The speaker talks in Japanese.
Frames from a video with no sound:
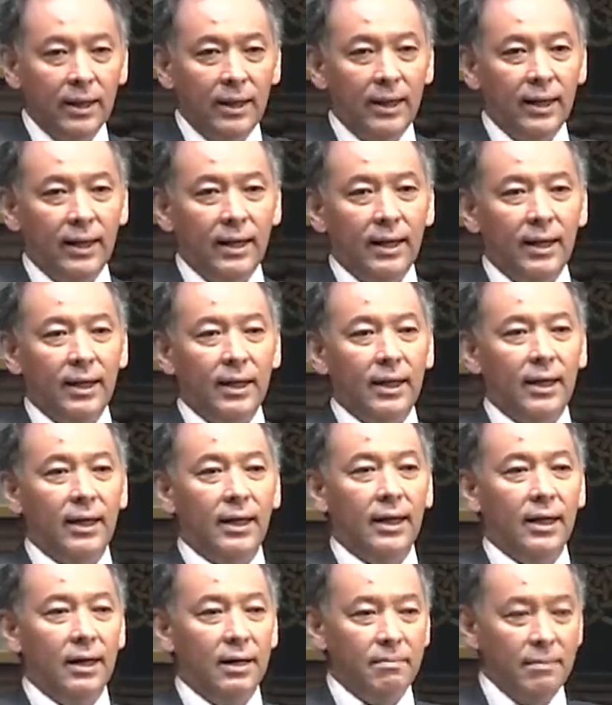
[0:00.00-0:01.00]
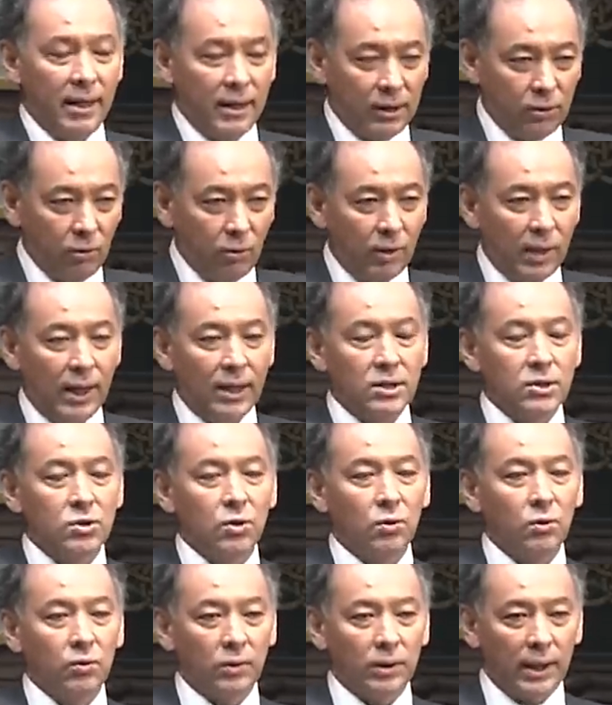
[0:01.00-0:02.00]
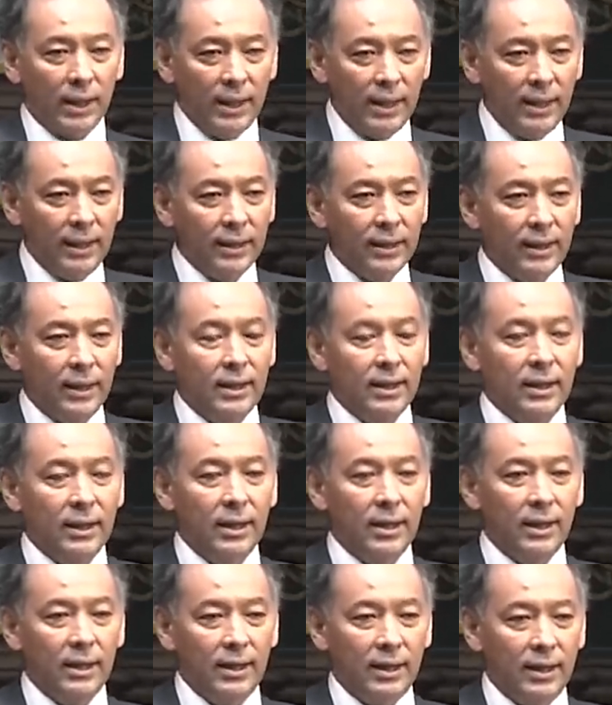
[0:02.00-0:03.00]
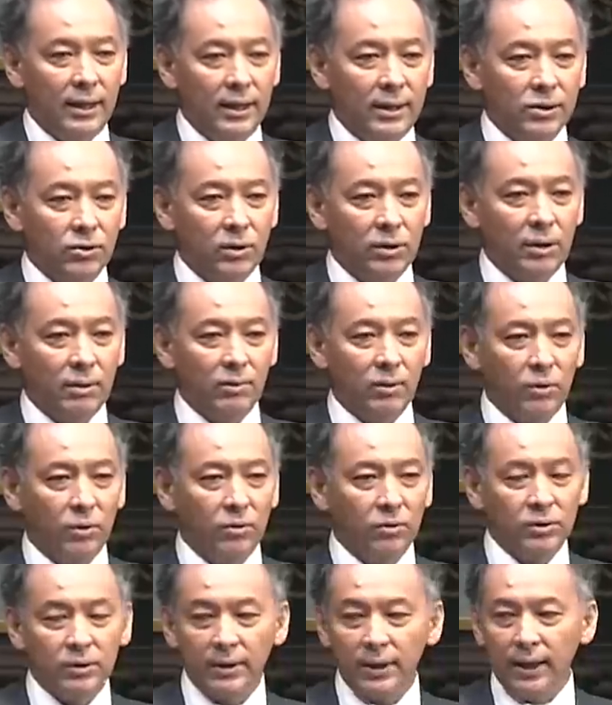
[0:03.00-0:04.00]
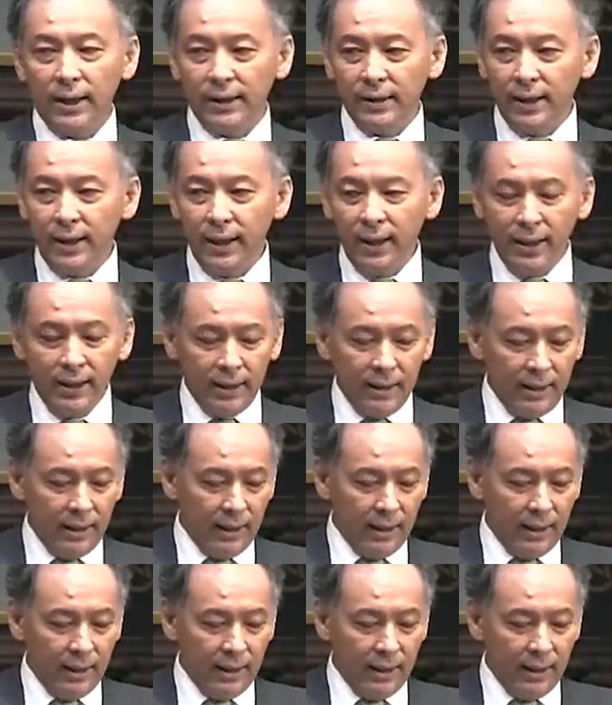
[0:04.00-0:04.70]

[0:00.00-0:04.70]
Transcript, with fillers: えーまあ、人の感情とかあそういったものに訴えて、